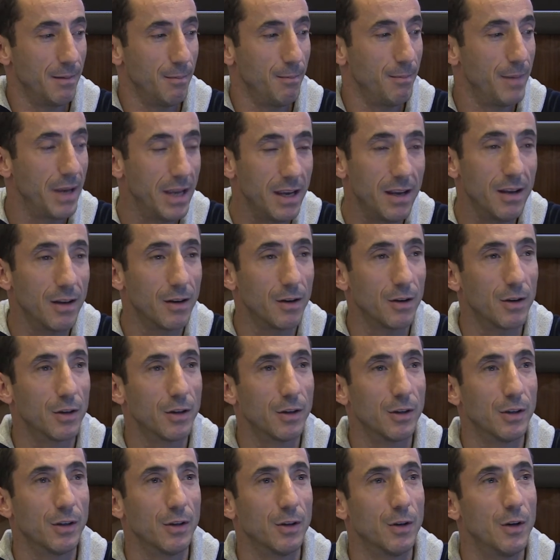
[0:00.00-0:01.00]
Mais
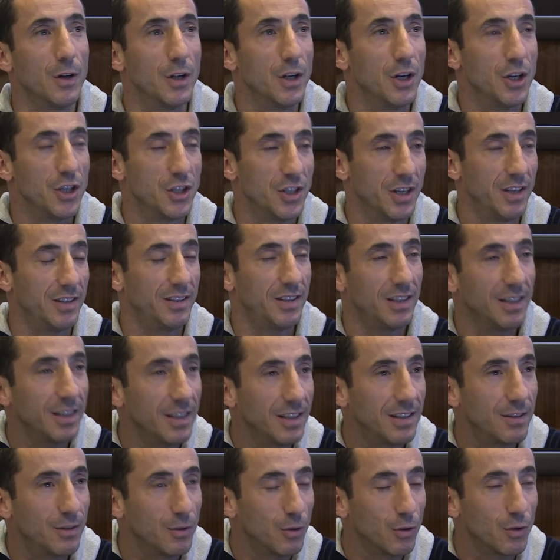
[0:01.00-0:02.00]
euh, j'ai
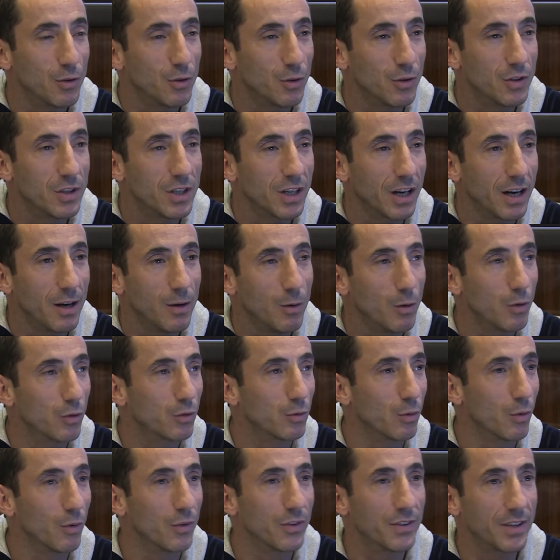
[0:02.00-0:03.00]
essayé de, tirer le
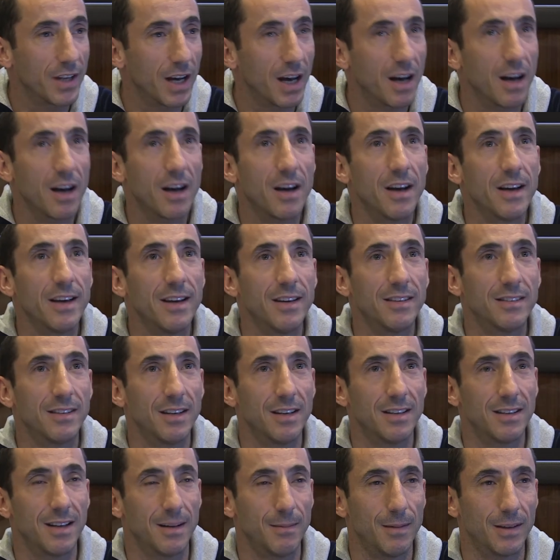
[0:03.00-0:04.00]
son de ça et
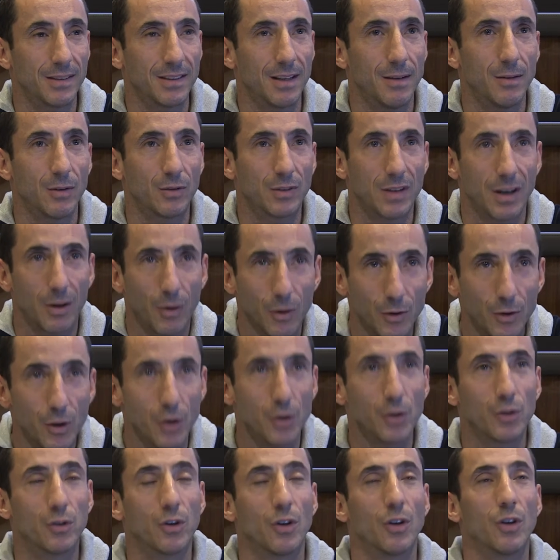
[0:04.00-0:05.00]
ça,
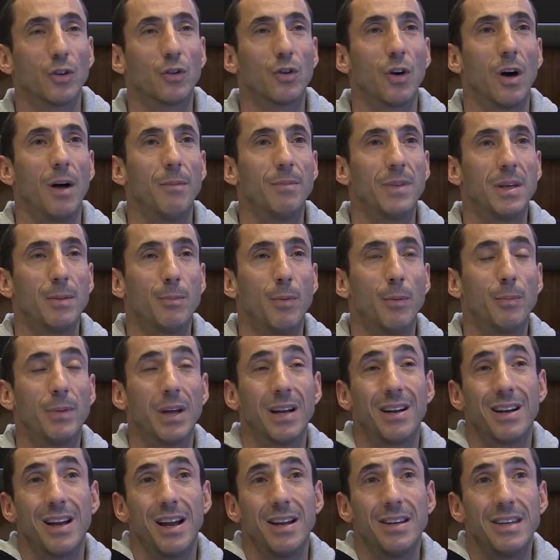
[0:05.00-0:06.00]
redonne de temps en temps un petit peu
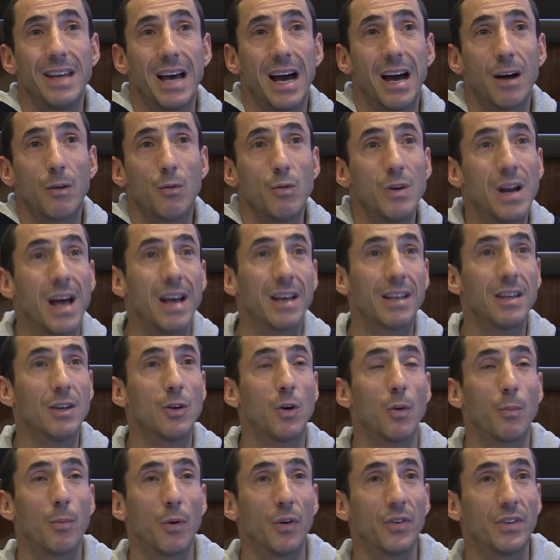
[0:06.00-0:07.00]
peut-être la niaque ou l'acquis
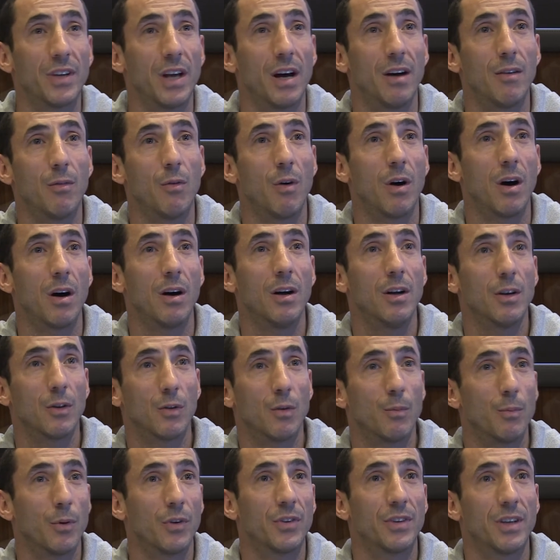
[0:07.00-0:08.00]
qu'on pensait avoir.
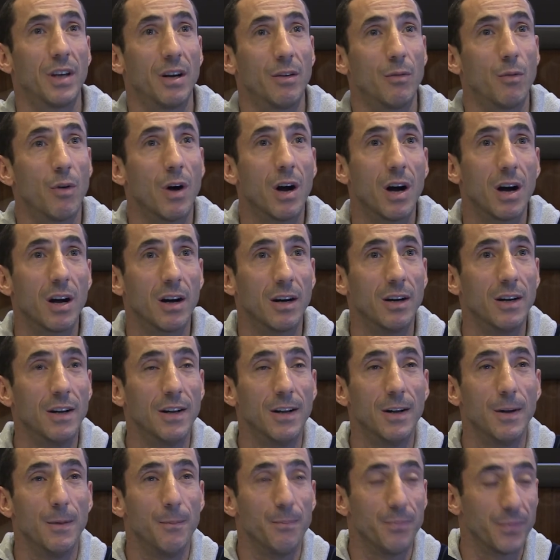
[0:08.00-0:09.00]
pensait avoir.
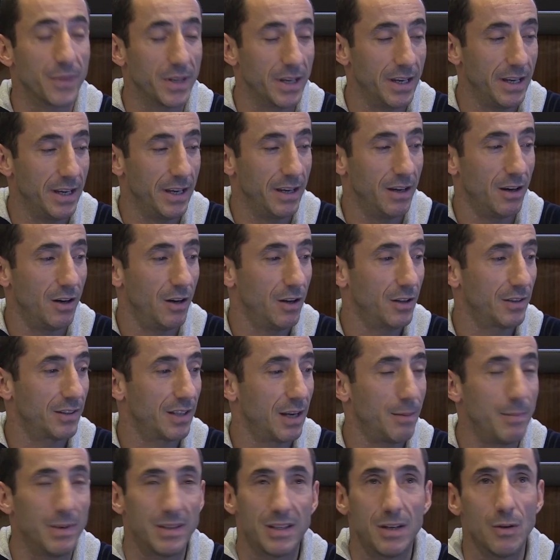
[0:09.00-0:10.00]
Et euh,
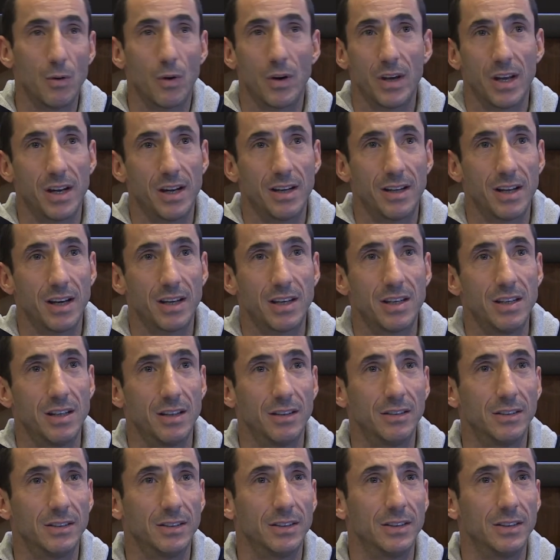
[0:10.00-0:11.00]
c'est un métier où rien n'est acquis. Hein.